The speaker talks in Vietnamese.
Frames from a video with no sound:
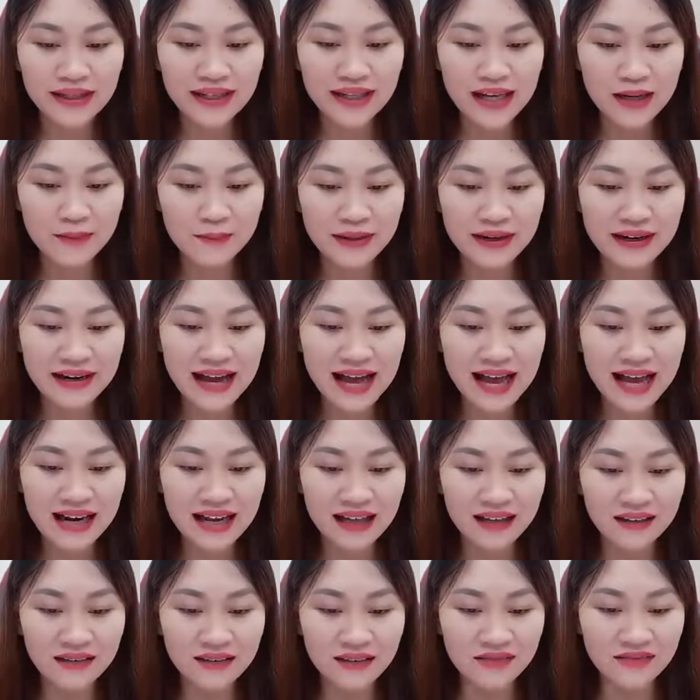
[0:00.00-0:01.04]
camera
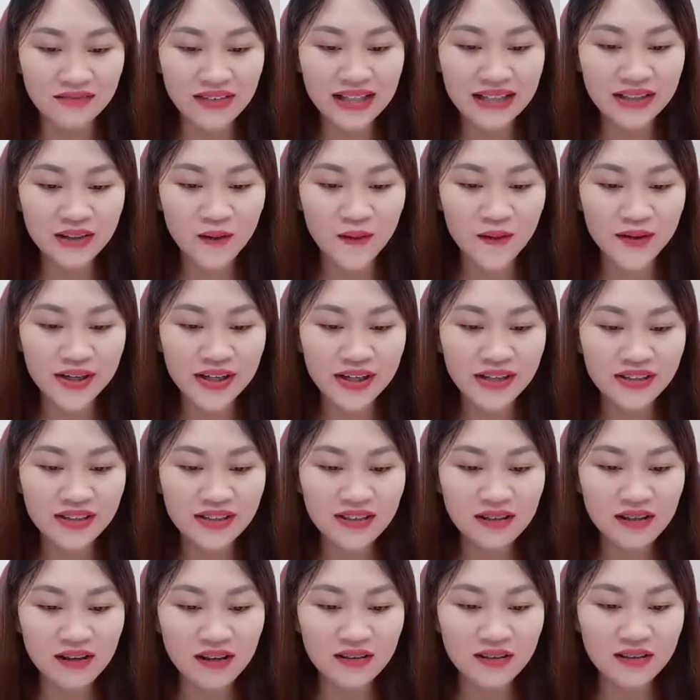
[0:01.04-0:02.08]
là hướng về tôi,
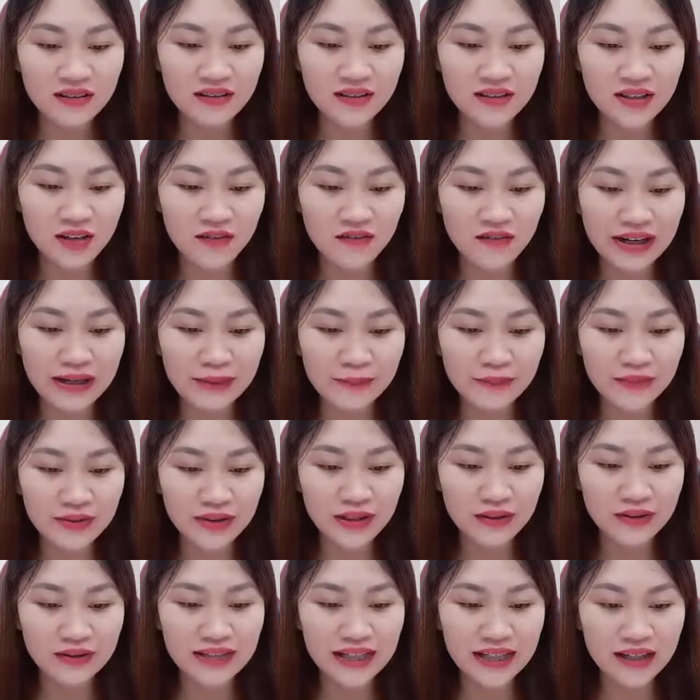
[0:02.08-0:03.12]
chưa có sự cho phép,
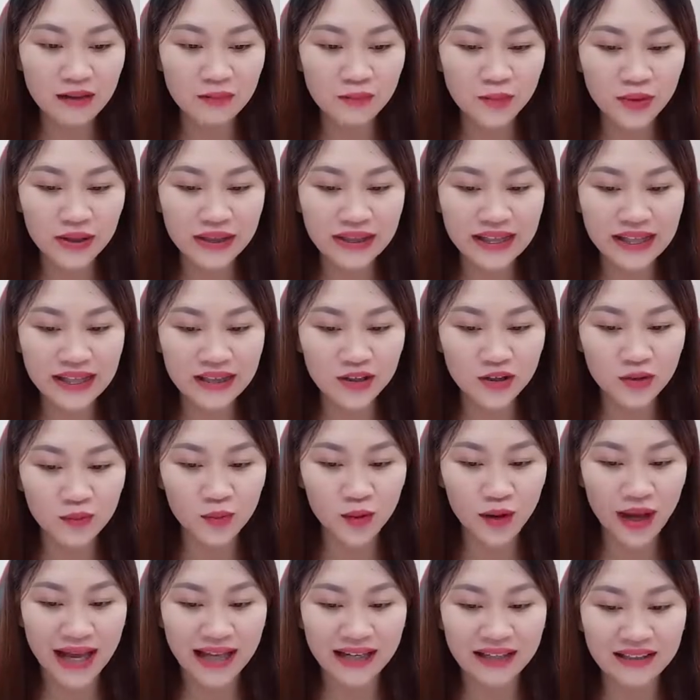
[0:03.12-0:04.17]
tôi sẽ không tùy tiện chụp
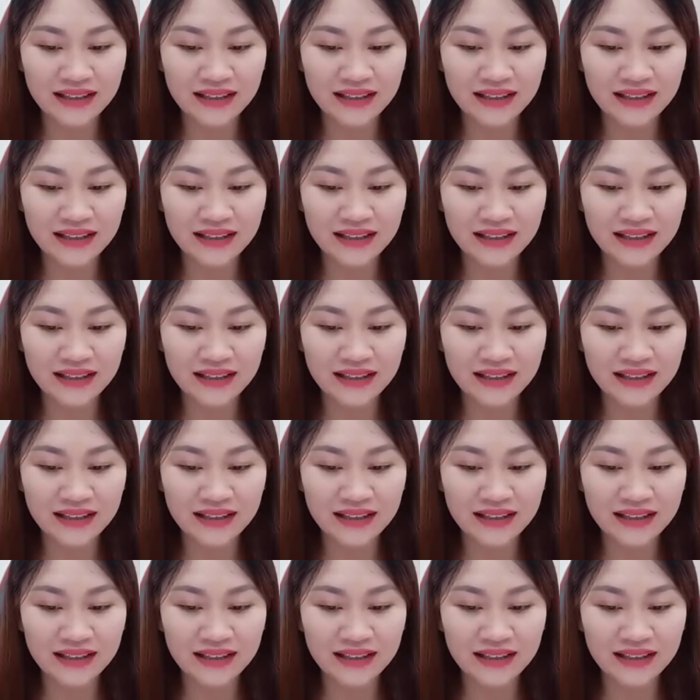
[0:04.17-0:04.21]
loạn.